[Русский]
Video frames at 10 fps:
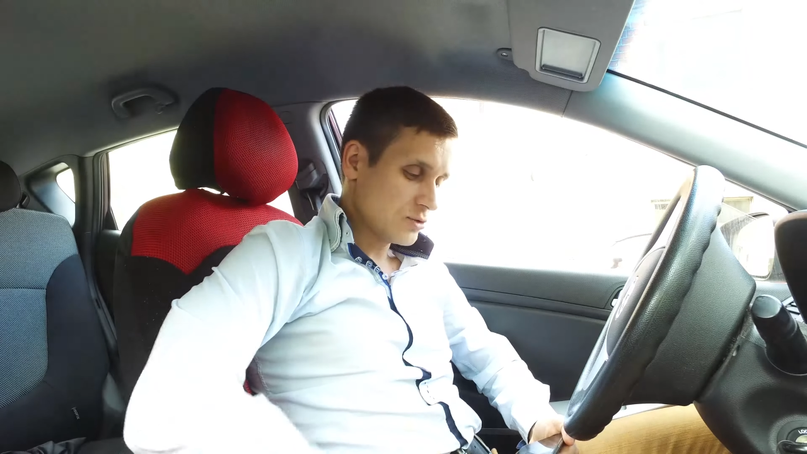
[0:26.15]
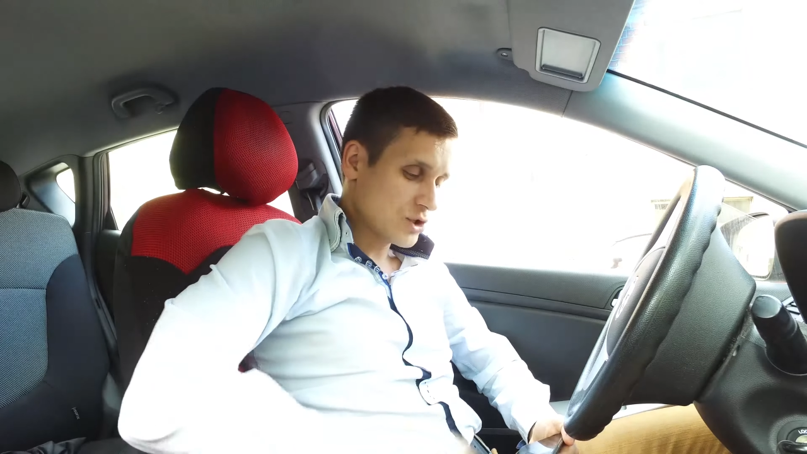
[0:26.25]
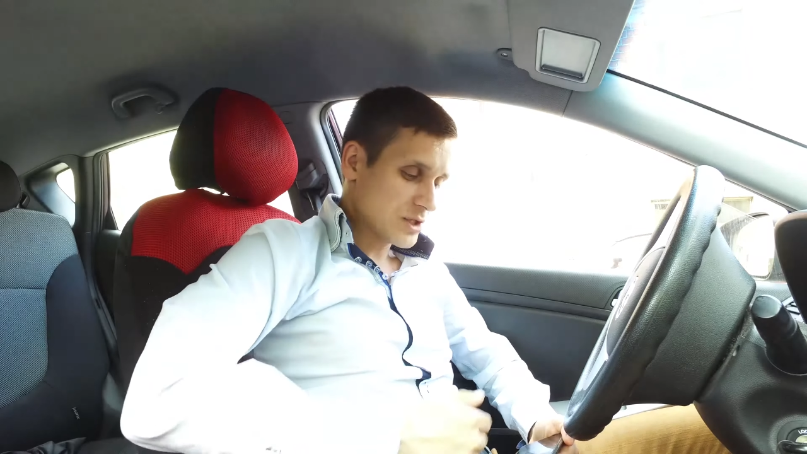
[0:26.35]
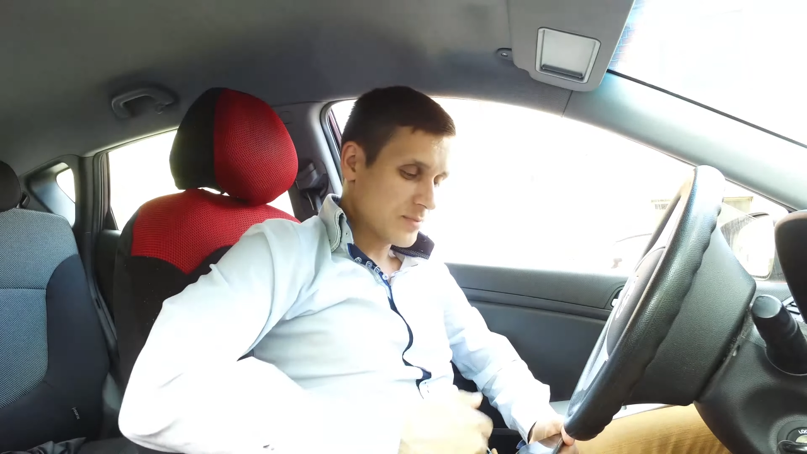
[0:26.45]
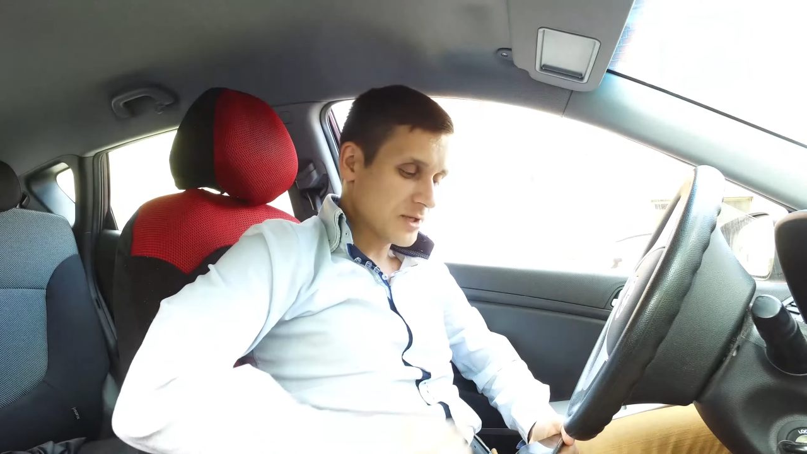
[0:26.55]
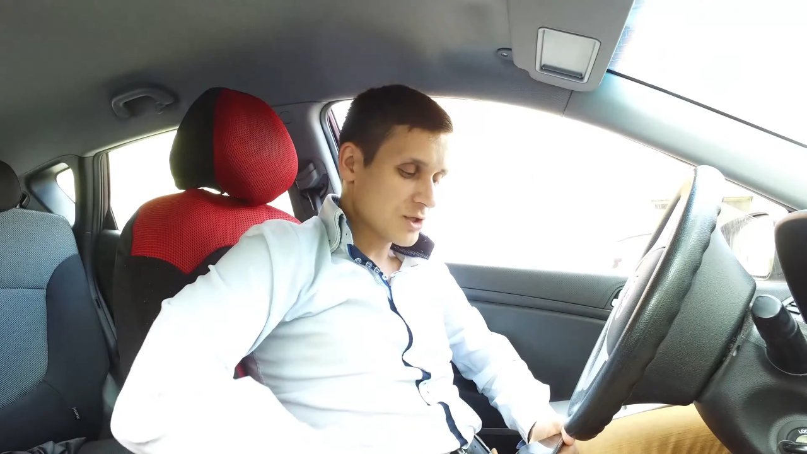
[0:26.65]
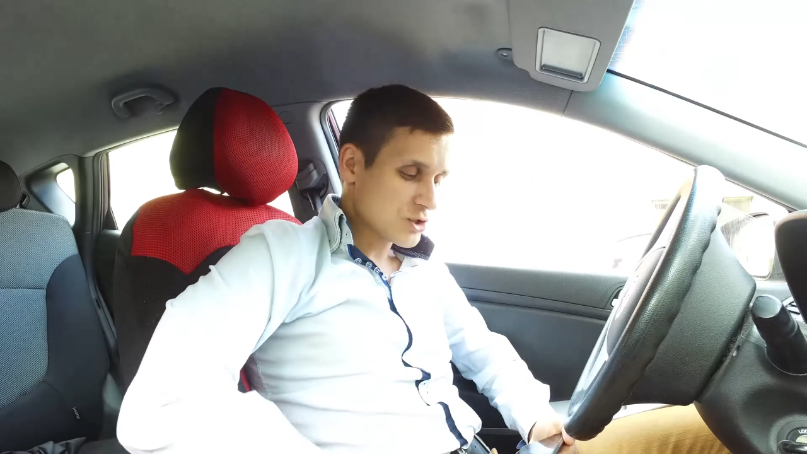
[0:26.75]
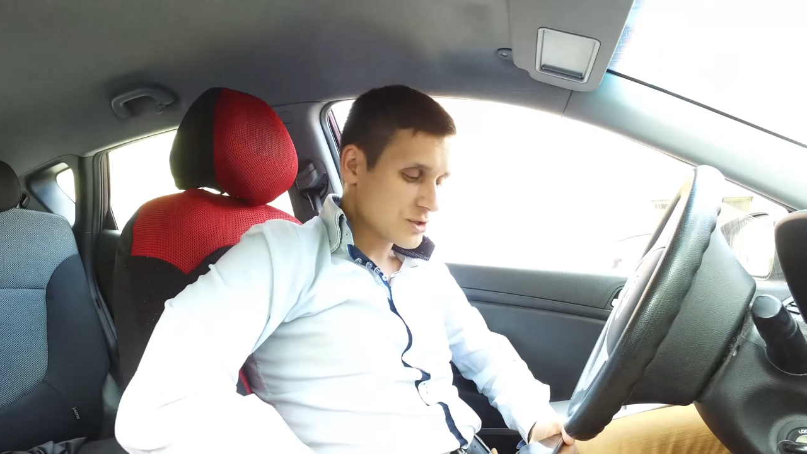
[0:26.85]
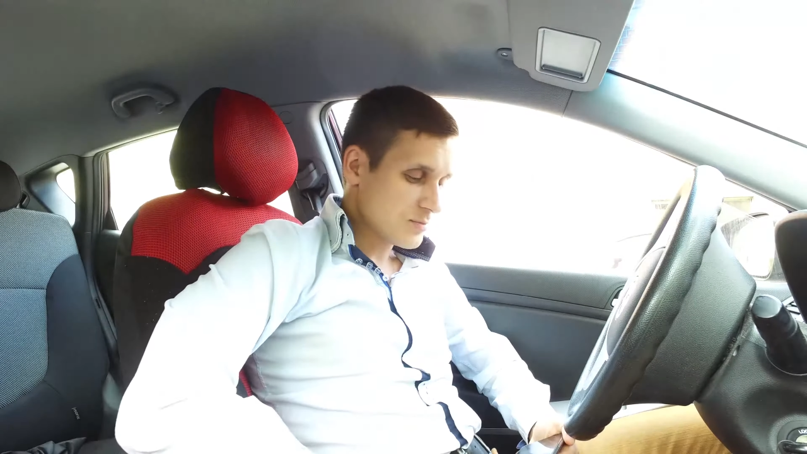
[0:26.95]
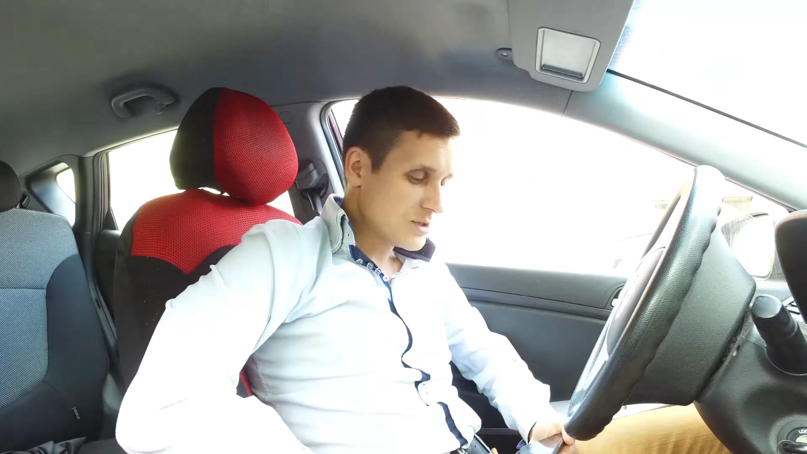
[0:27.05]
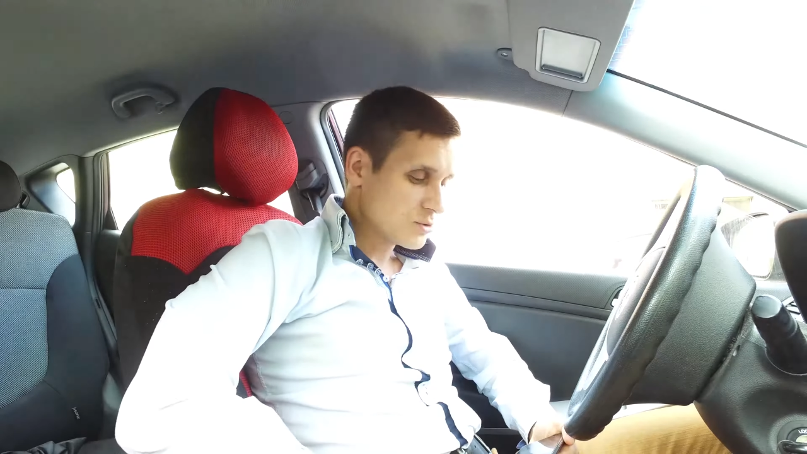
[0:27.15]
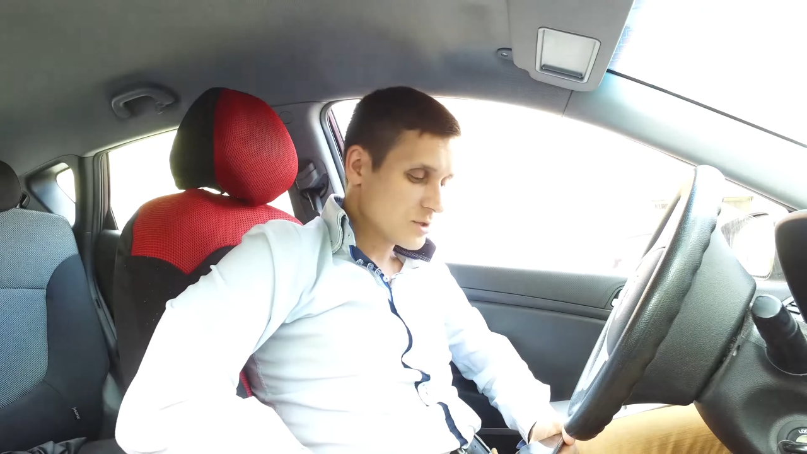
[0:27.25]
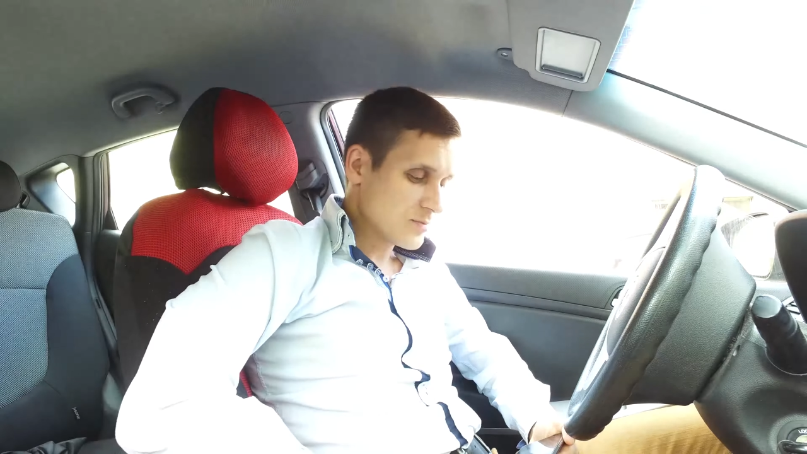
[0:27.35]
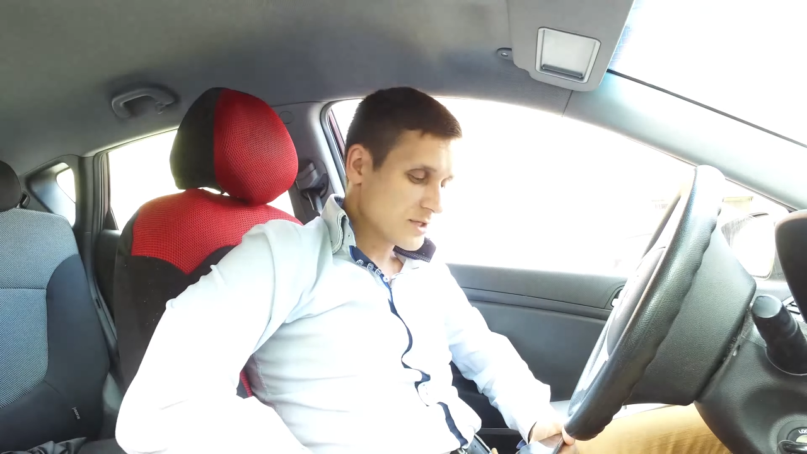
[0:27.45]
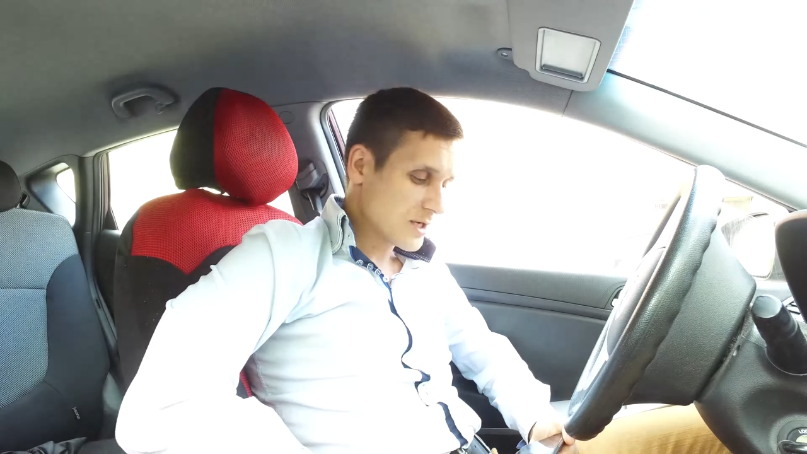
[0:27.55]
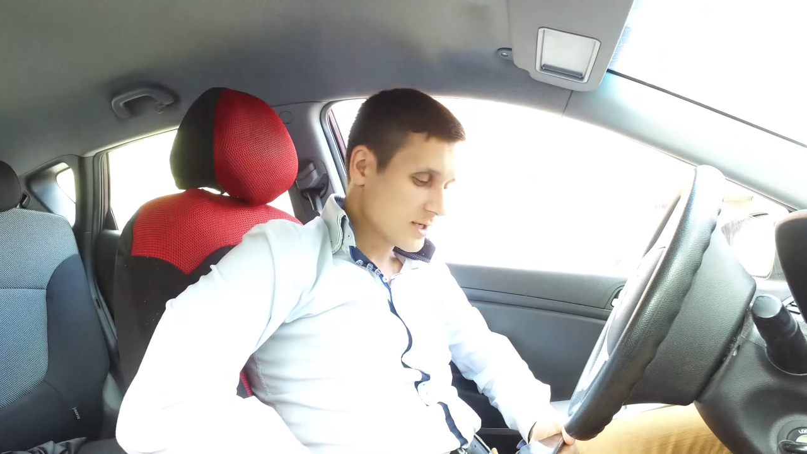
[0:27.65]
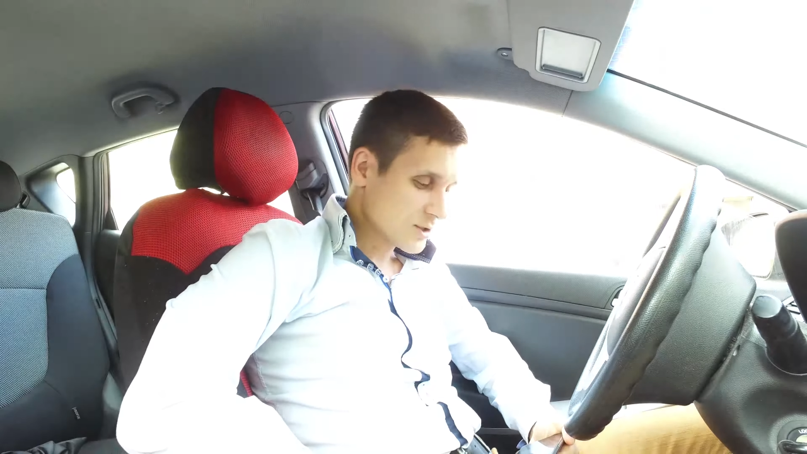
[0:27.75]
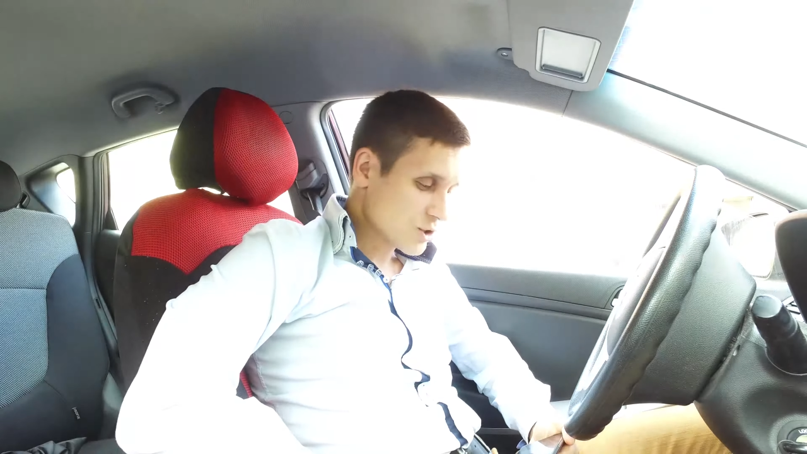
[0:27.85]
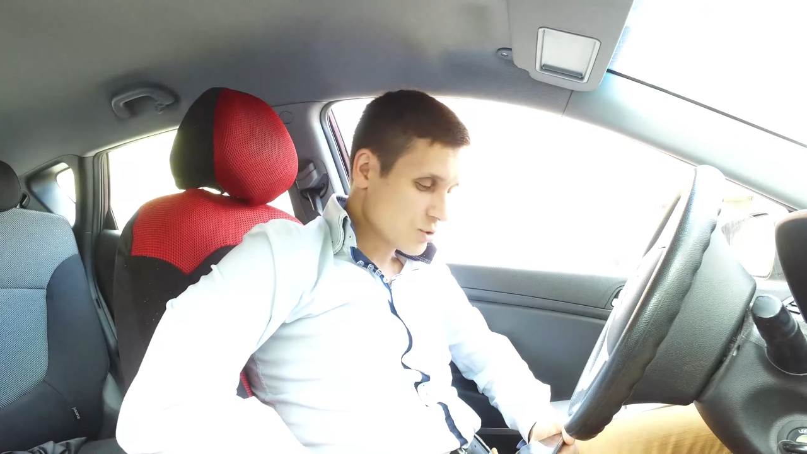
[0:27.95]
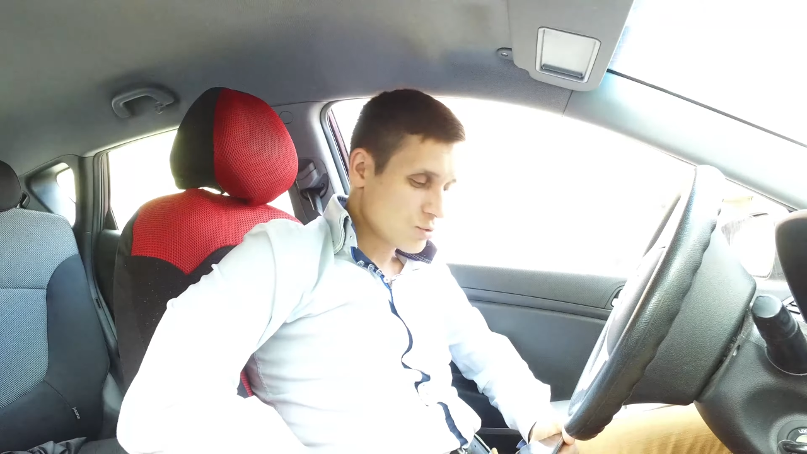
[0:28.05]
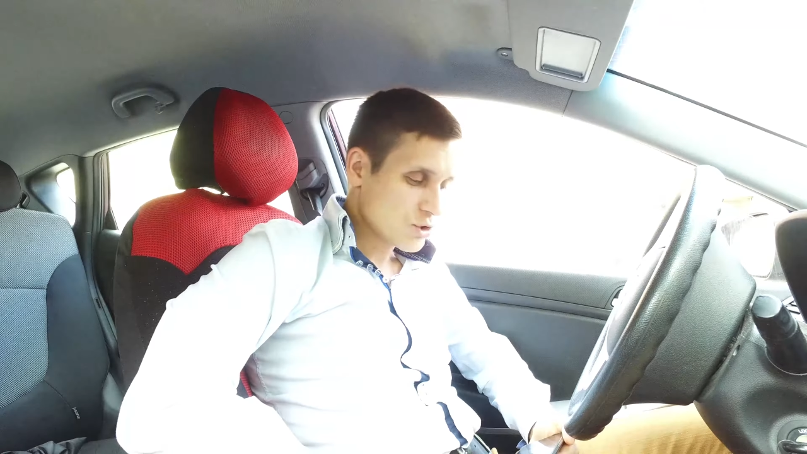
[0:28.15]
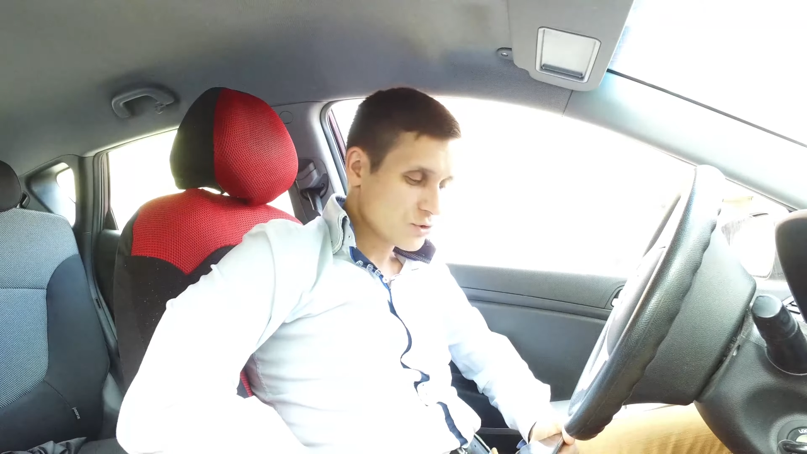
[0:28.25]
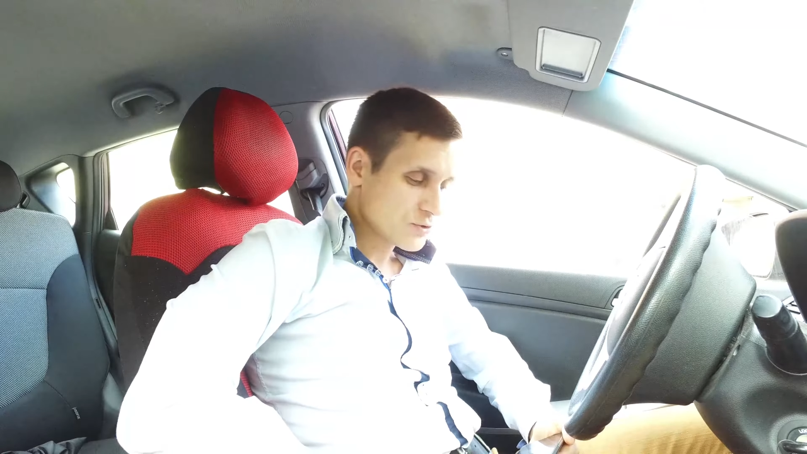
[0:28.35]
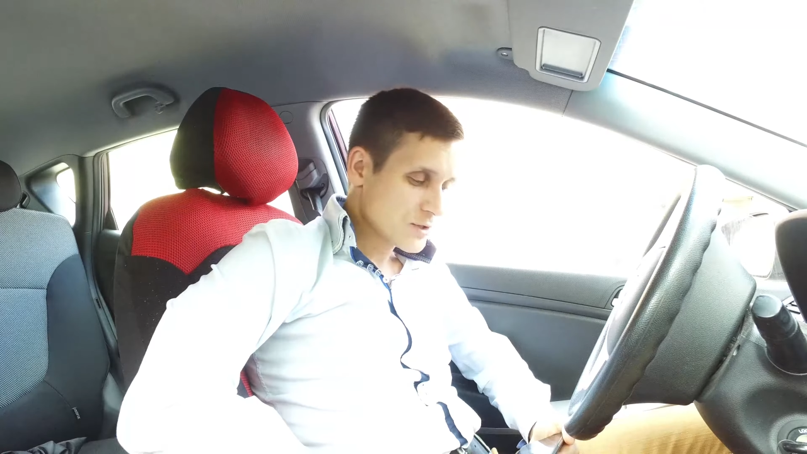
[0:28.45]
Вот сейчас опять начал записывать, опять карточку кончил.